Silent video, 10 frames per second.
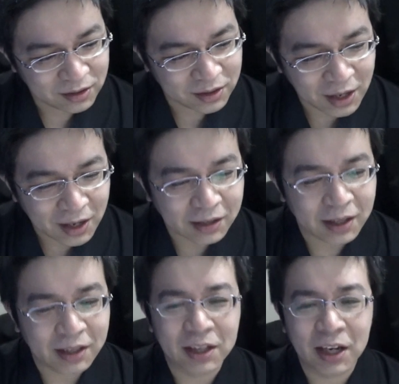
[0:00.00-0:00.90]
前半
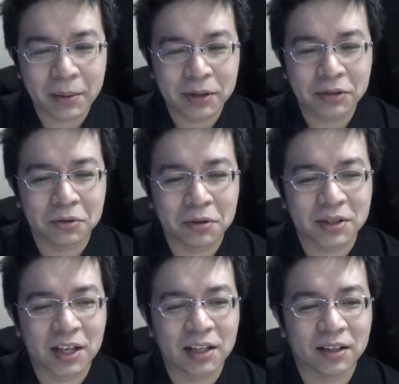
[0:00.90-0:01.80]
から半ばの子は
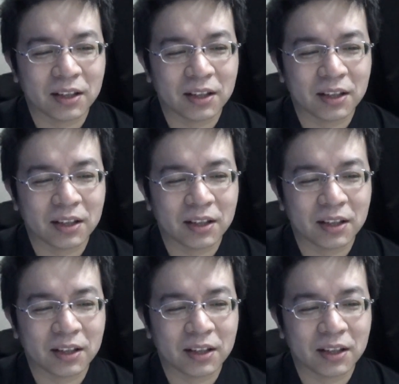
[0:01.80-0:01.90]
絶